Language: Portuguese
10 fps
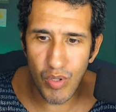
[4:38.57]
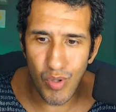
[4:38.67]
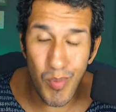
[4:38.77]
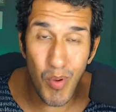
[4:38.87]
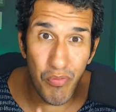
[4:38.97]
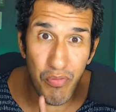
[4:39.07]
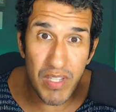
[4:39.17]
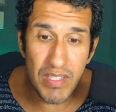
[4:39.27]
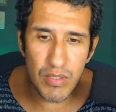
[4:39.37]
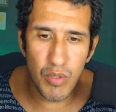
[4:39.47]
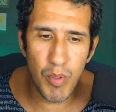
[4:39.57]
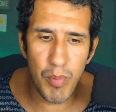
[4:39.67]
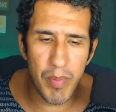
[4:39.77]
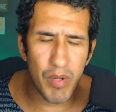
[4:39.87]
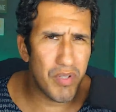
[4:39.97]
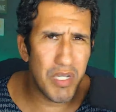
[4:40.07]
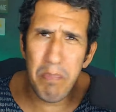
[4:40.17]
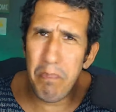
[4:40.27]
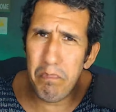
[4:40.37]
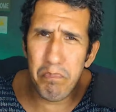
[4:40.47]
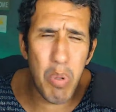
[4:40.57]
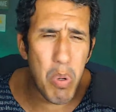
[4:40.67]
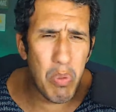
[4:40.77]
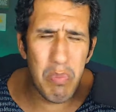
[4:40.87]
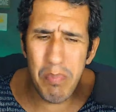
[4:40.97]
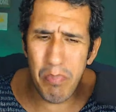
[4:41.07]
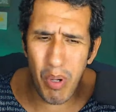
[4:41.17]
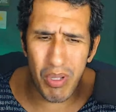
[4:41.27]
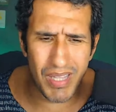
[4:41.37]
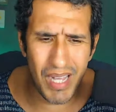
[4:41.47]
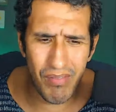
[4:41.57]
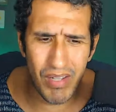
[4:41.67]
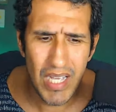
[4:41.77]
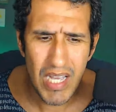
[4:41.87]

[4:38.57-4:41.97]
como eu fiz, o meu primeiro vídeo pouco me importava